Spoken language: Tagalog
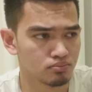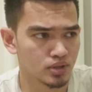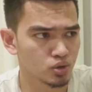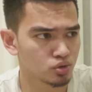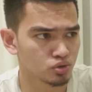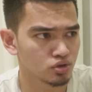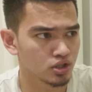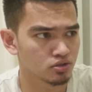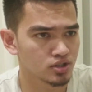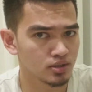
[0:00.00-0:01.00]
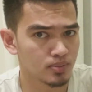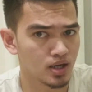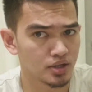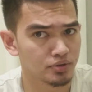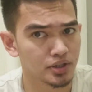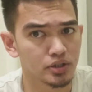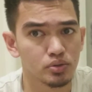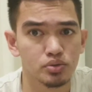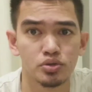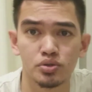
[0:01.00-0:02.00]
manonood kayo sa ibang ano ng
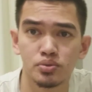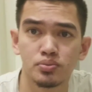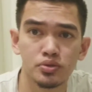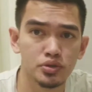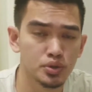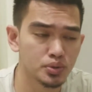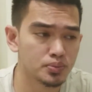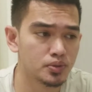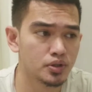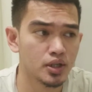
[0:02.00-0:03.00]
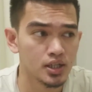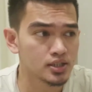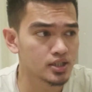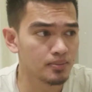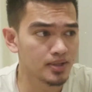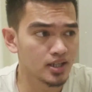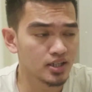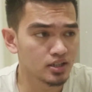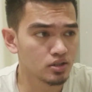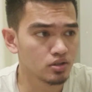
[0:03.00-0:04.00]
YouTube, YouTuber, sabi
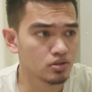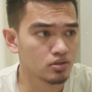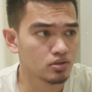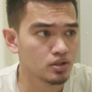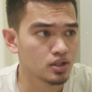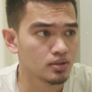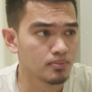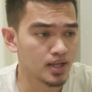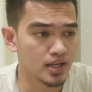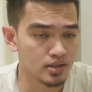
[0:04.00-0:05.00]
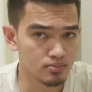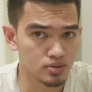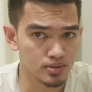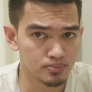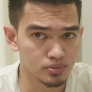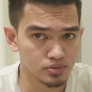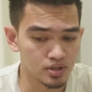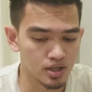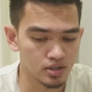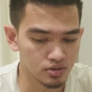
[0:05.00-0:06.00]
nila dito, balahibo ng
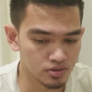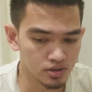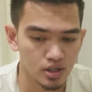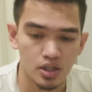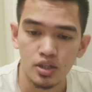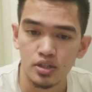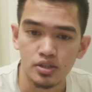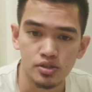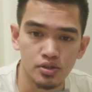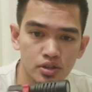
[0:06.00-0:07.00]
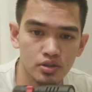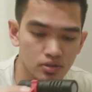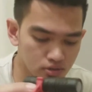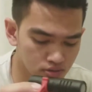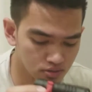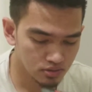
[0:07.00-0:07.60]
pusa, ayun. So, itong,